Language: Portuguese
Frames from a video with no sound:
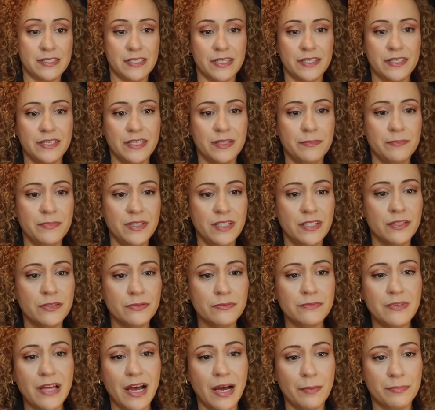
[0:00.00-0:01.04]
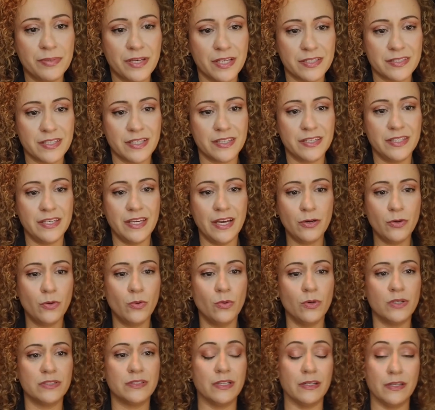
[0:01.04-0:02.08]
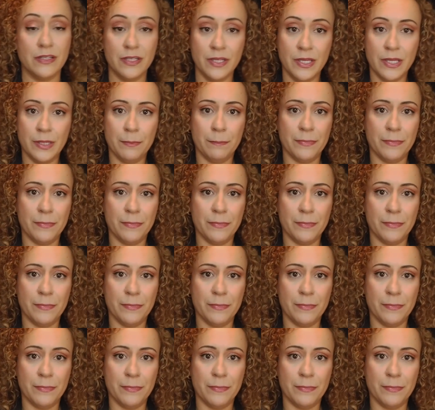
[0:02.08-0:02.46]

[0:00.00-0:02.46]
essa aqui em mim não dá, porque essa aqui é curta,